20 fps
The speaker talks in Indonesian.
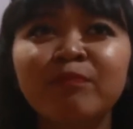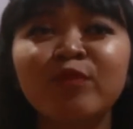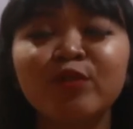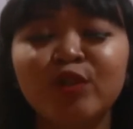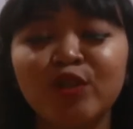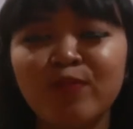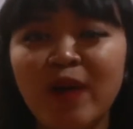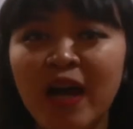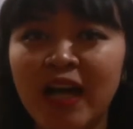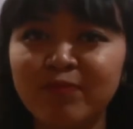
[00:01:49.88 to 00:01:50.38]

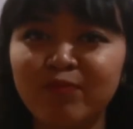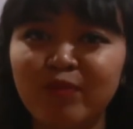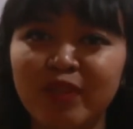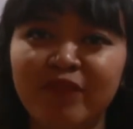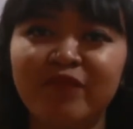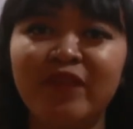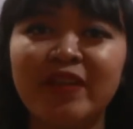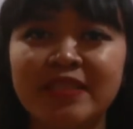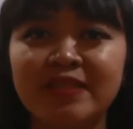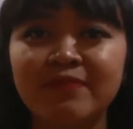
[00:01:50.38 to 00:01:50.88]
butuh banget
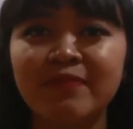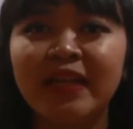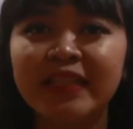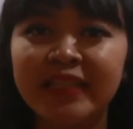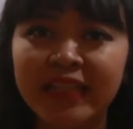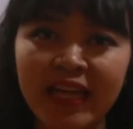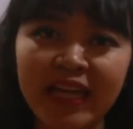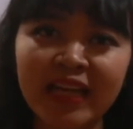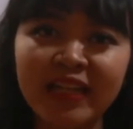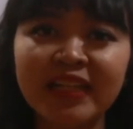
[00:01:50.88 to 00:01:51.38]
motivasi
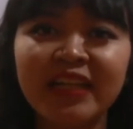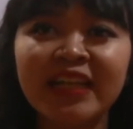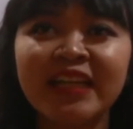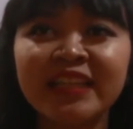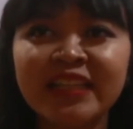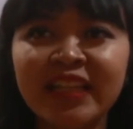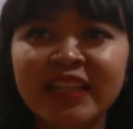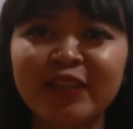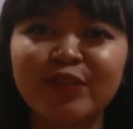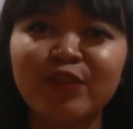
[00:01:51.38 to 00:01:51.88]
banyak,
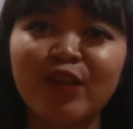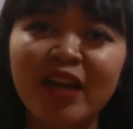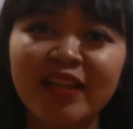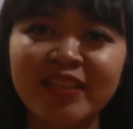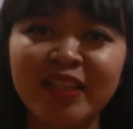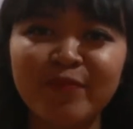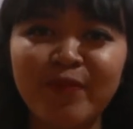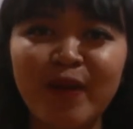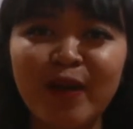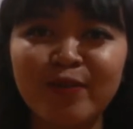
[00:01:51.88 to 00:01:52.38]
dan itulah
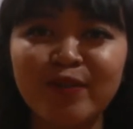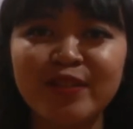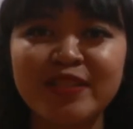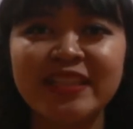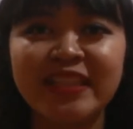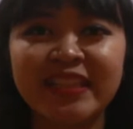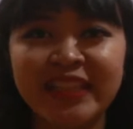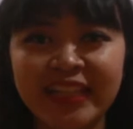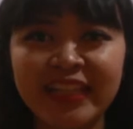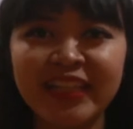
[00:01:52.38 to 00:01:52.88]
kenapa aku
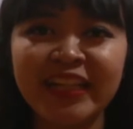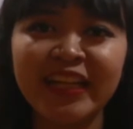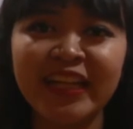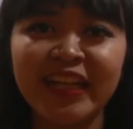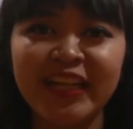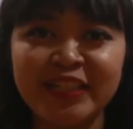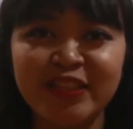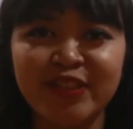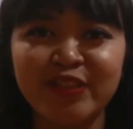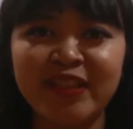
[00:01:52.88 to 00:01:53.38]
kesini,
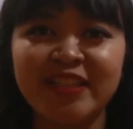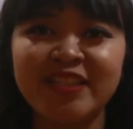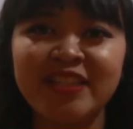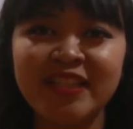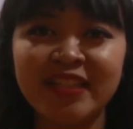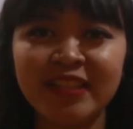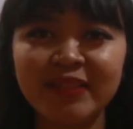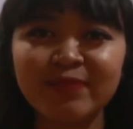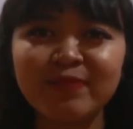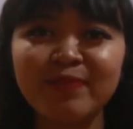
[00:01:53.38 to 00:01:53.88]
Kersa
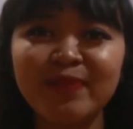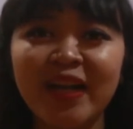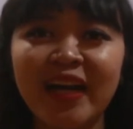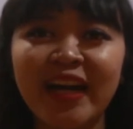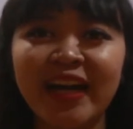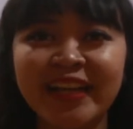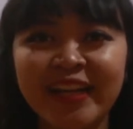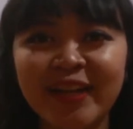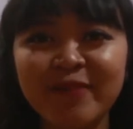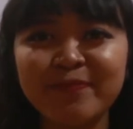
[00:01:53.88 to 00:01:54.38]
Nation,
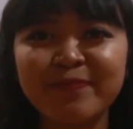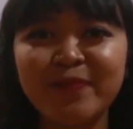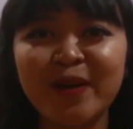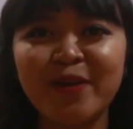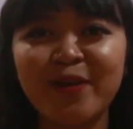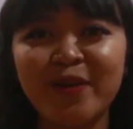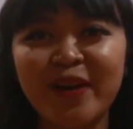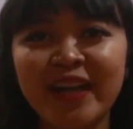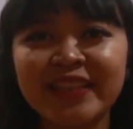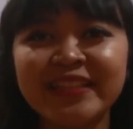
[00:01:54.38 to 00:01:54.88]
berharap
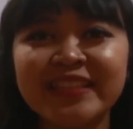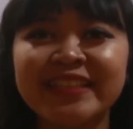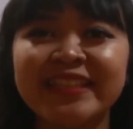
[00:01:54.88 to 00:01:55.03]
bahwa di